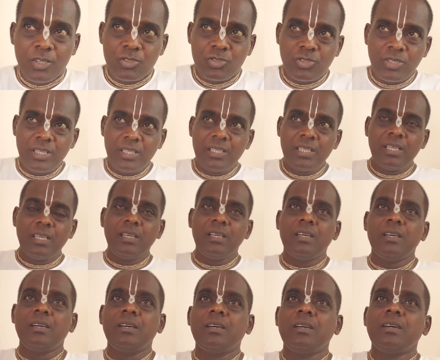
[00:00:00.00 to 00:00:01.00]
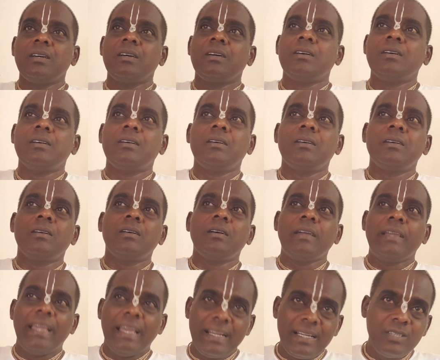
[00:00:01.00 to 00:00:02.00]
ஸோ இந்த
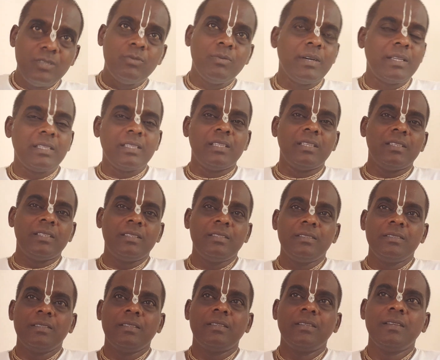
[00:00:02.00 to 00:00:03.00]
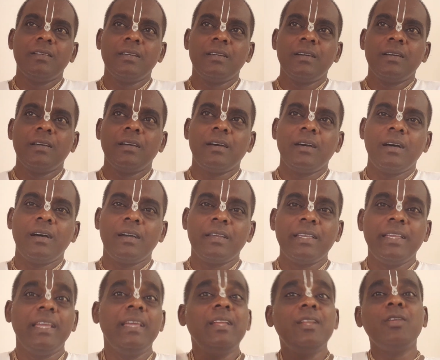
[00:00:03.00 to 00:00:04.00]
இடம் வந்து
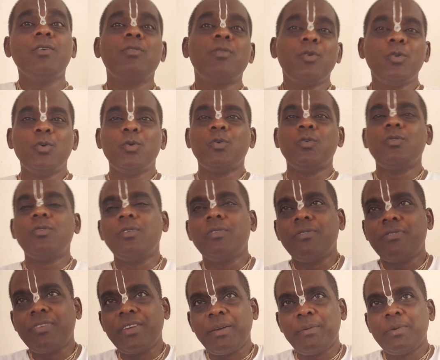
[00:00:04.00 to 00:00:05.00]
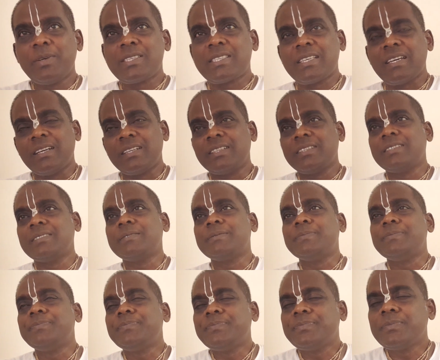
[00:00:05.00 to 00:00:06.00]
ஏன் இவ்வளோ ஃபேமஸ் ஆனது
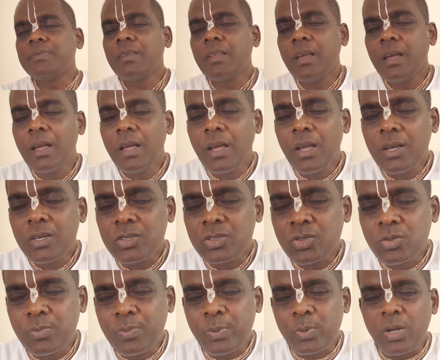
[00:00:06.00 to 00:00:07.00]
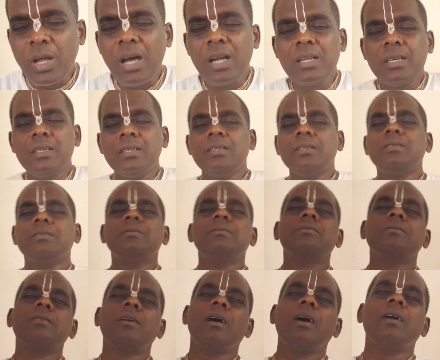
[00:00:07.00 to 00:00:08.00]
ஸோ புராண
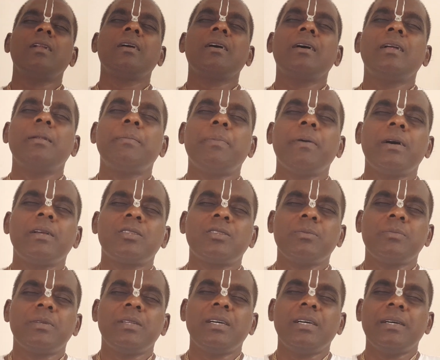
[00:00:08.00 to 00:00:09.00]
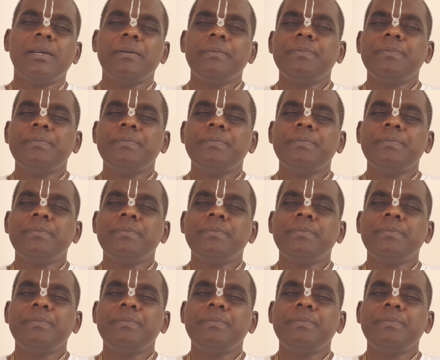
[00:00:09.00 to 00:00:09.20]
காலங்கள் பார்த்தோம்னா